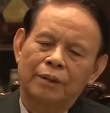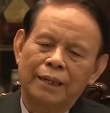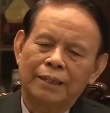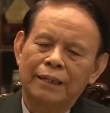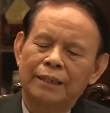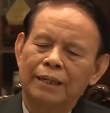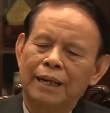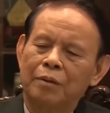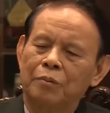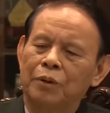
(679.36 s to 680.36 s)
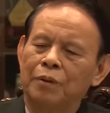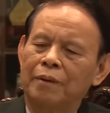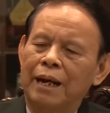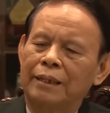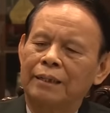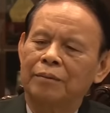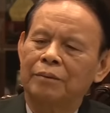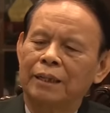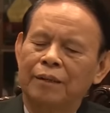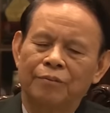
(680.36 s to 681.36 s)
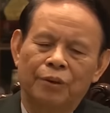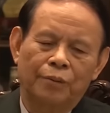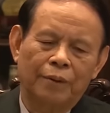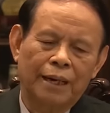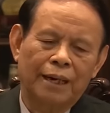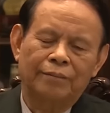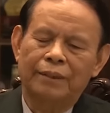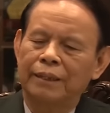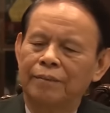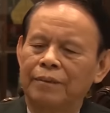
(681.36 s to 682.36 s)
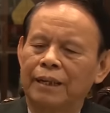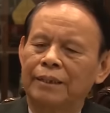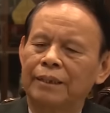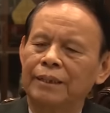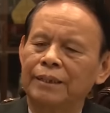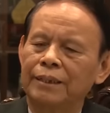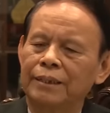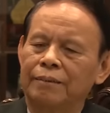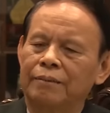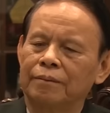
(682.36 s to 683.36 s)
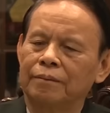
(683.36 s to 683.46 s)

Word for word: tôi đánh giá rất cao bộ công an trong những năm vừa qua với cái việc đi trước